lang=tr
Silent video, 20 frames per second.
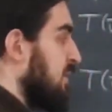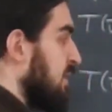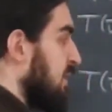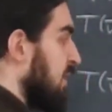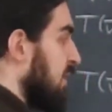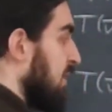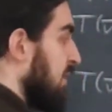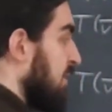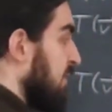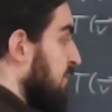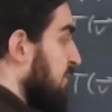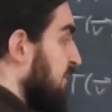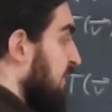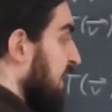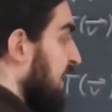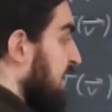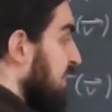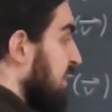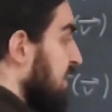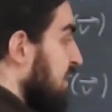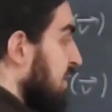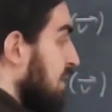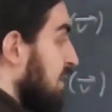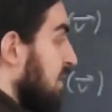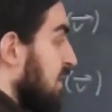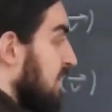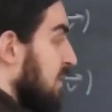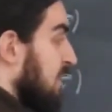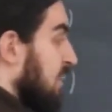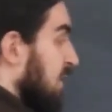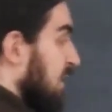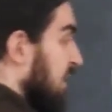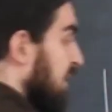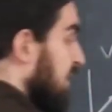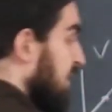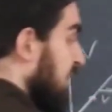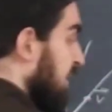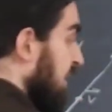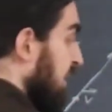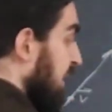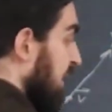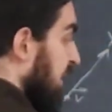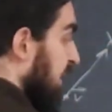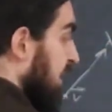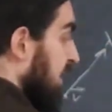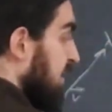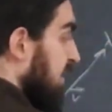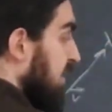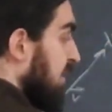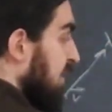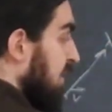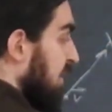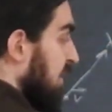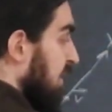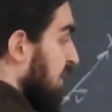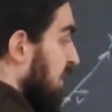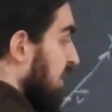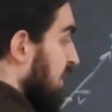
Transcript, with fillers: Ee, V'nin gittiği yere gidin.